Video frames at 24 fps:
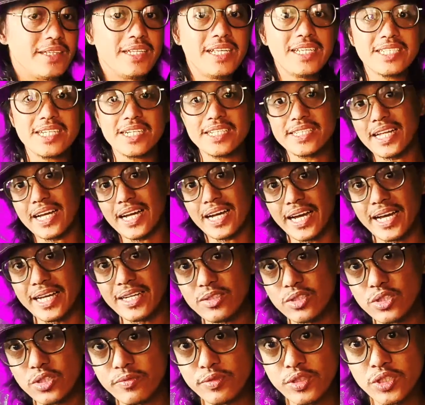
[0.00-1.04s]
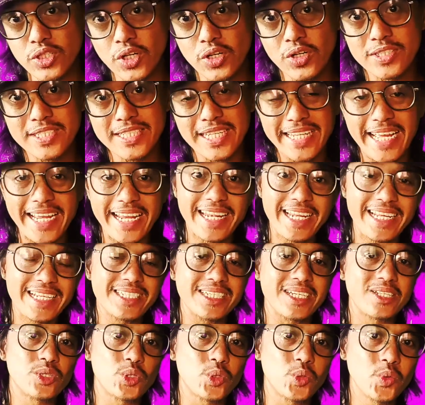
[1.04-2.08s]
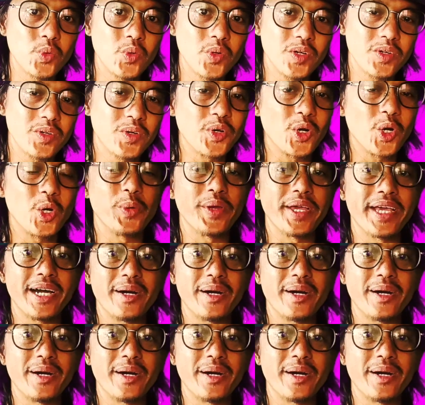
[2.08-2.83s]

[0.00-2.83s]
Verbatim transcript: These are the kinds of songs that I listen to growing